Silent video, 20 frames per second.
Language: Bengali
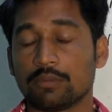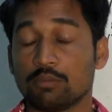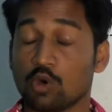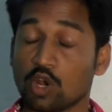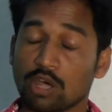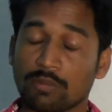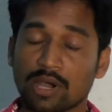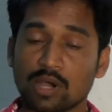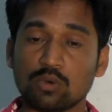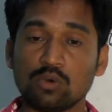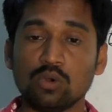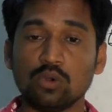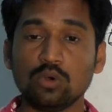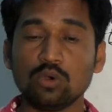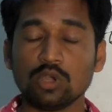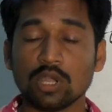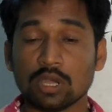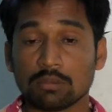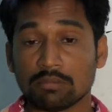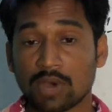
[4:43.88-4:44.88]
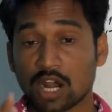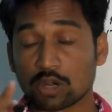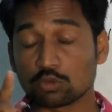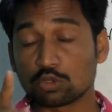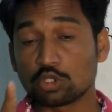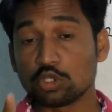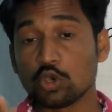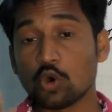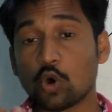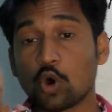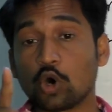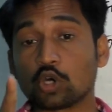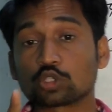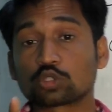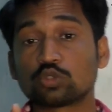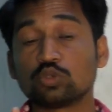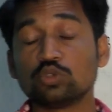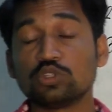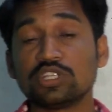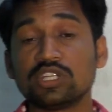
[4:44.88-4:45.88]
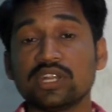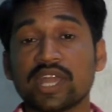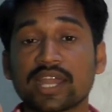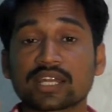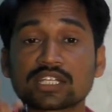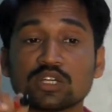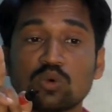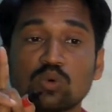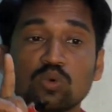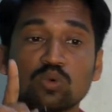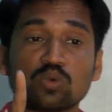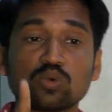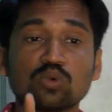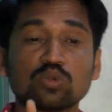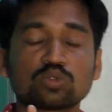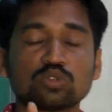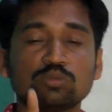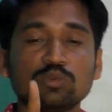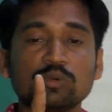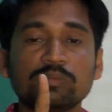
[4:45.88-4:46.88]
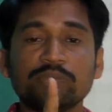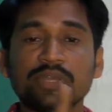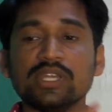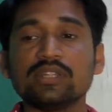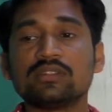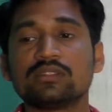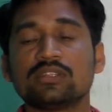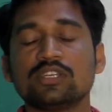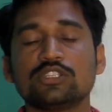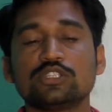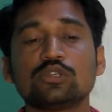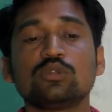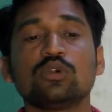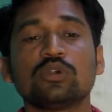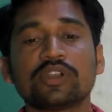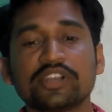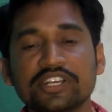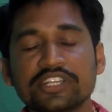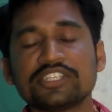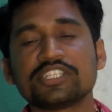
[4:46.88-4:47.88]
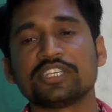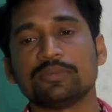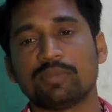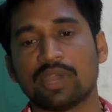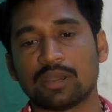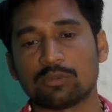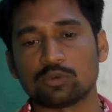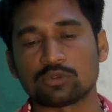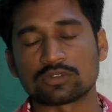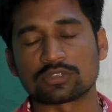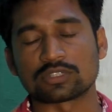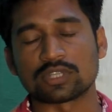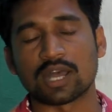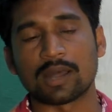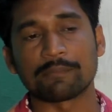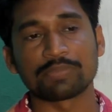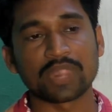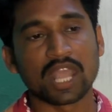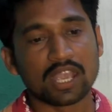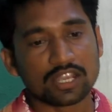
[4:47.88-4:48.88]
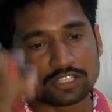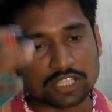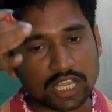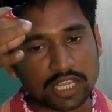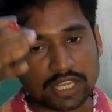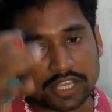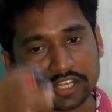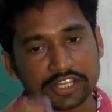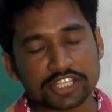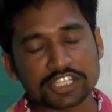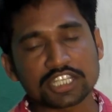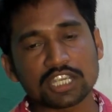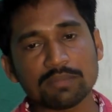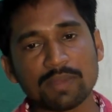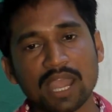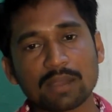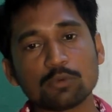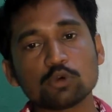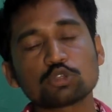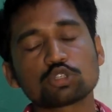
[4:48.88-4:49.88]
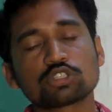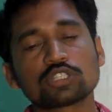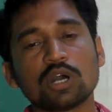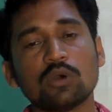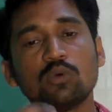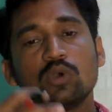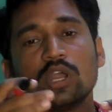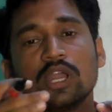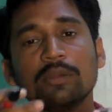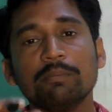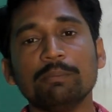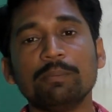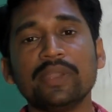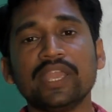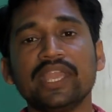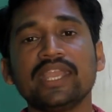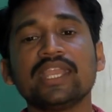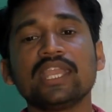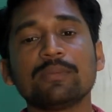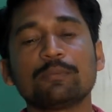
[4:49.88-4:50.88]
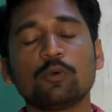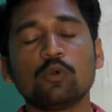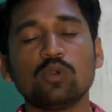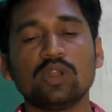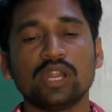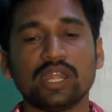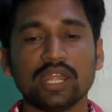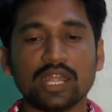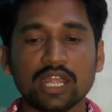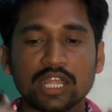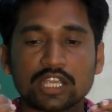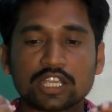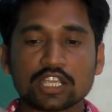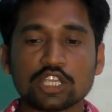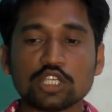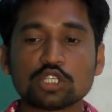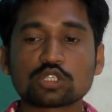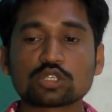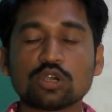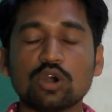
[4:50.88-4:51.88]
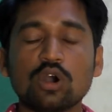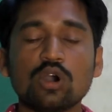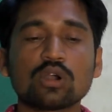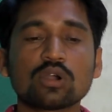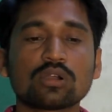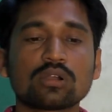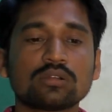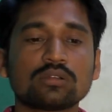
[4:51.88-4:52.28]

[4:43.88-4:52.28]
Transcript: বলা বাহুল্য ভারতীয় অর্থনীতির একটা অন্যতম ভিত্তি ছিল কৃষি ব্যবস্থা সেই কৃষি ব্যবস্থাও ভেঙে পড়লে কৃষক